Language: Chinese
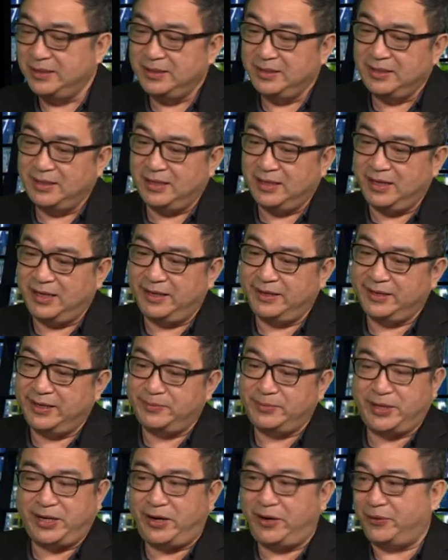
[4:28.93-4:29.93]
啊，那
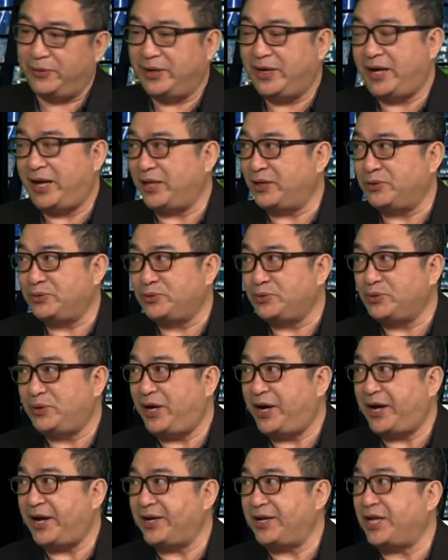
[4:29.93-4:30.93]
么好的很多书
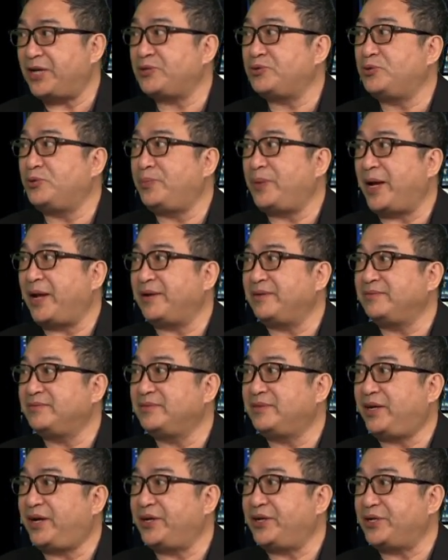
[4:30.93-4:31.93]
很难出版，
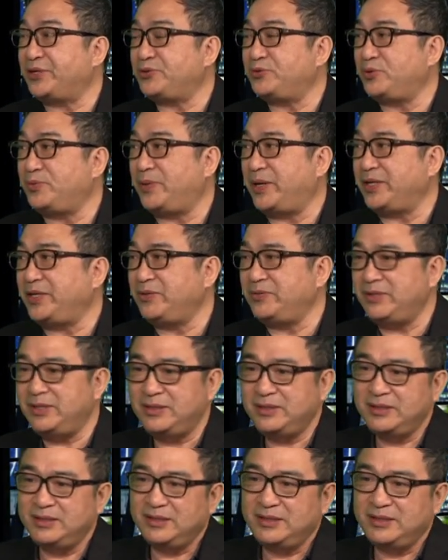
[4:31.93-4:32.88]
很难出版，因为，